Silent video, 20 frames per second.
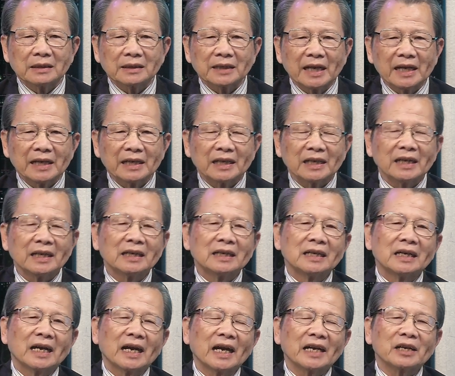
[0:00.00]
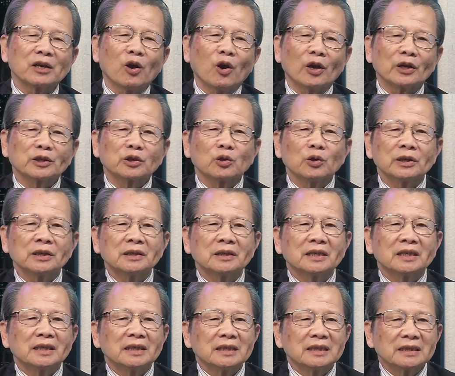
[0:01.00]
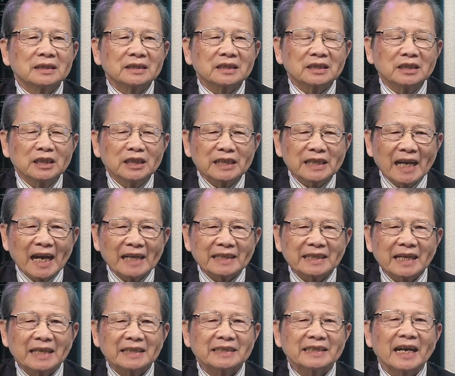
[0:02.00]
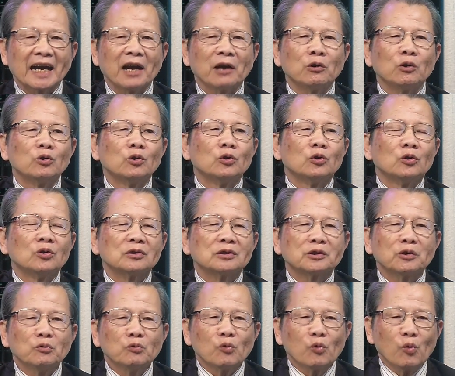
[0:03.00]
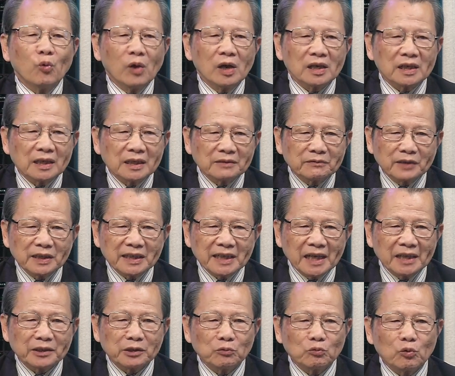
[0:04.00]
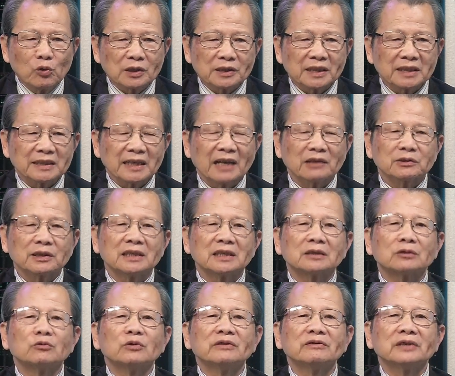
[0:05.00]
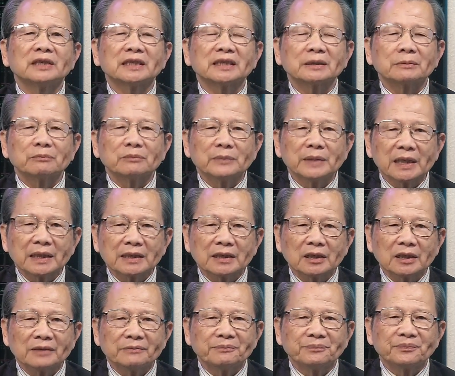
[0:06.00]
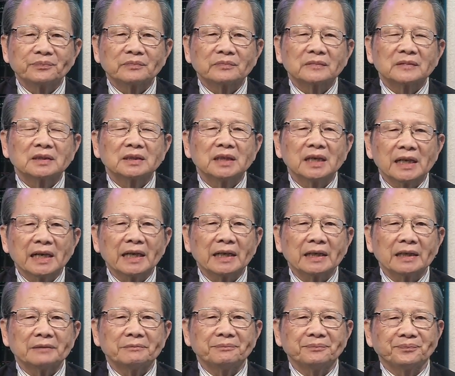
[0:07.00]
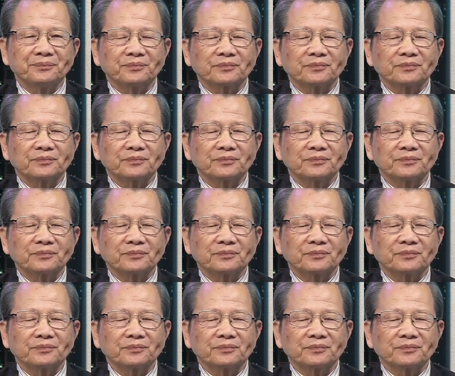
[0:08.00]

đây đó anh hỏi tôi tương lai ra sao trung quốc cái vấn đề trung quốc ra sao thì quý vị biết đó trước hết đó